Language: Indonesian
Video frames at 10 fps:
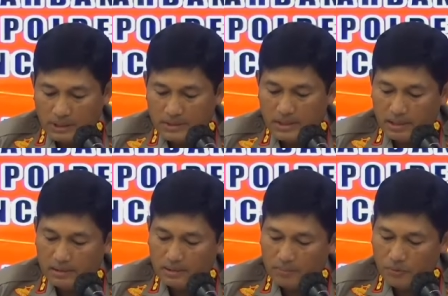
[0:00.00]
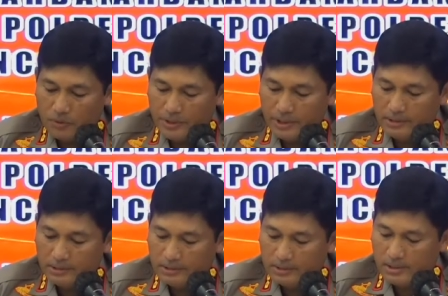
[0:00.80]
kesal,
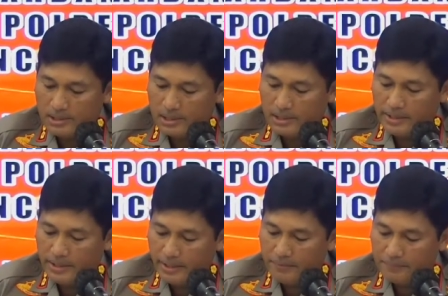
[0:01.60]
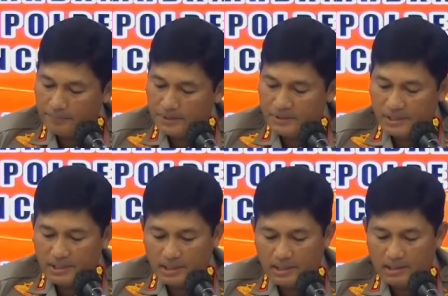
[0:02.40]
kemudian tersangka DF
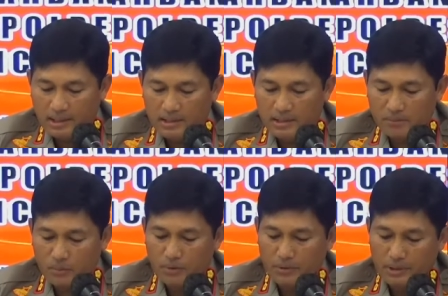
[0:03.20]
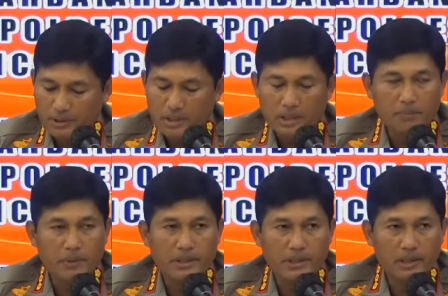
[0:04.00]
menceritakan hal tersebut
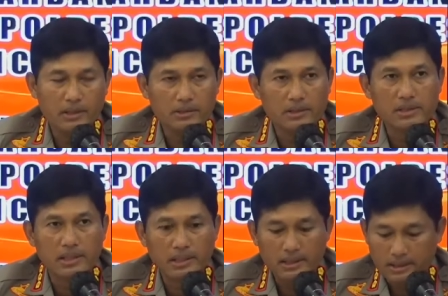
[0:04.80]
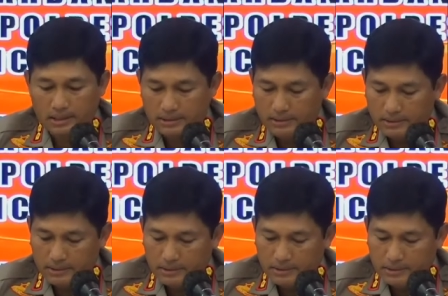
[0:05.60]
kepada tersangka
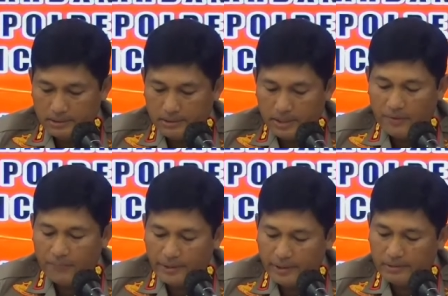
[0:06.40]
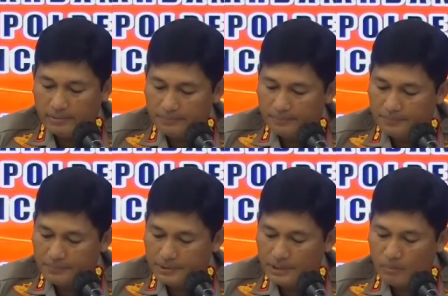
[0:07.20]
FR
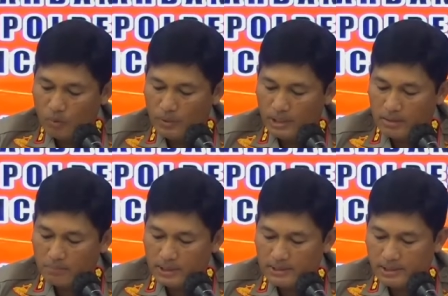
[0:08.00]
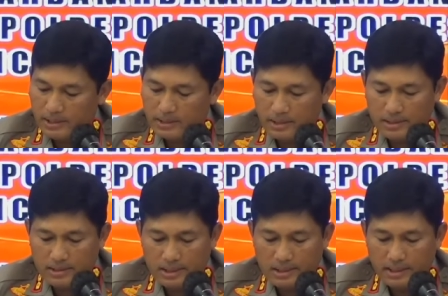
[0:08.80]
yang merupakan pacar dari
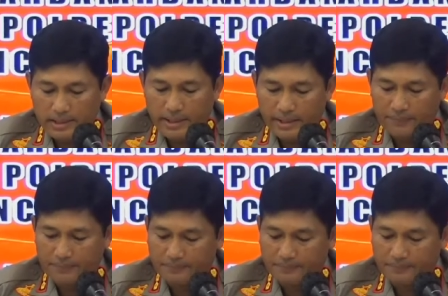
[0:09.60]
tersangka DF.